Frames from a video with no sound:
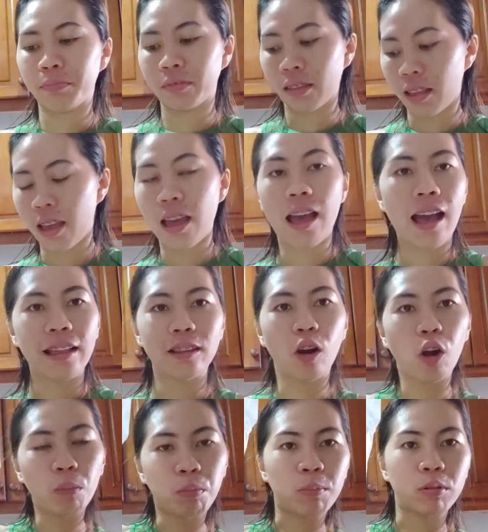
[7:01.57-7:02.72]
cake,
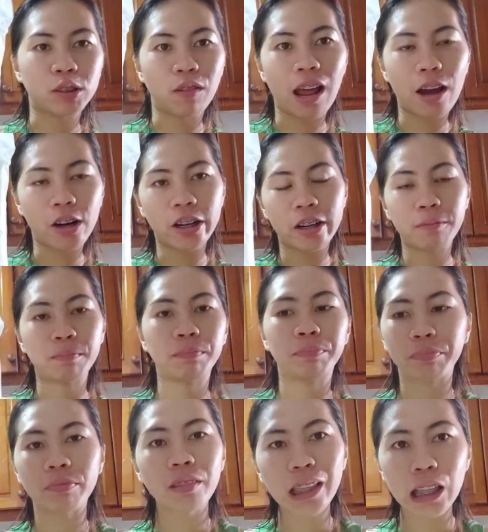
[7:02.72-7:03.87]
guys. So,
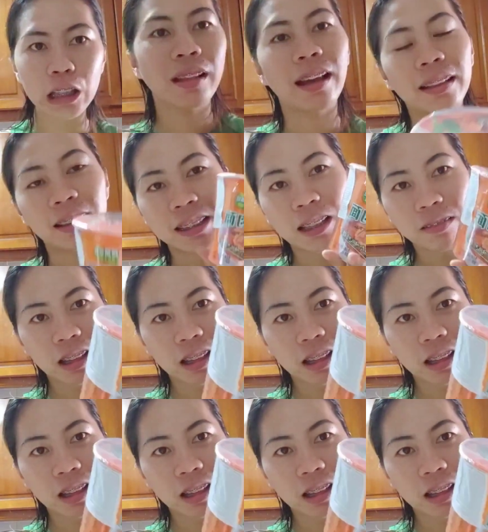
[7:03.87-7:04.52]
like all-purpose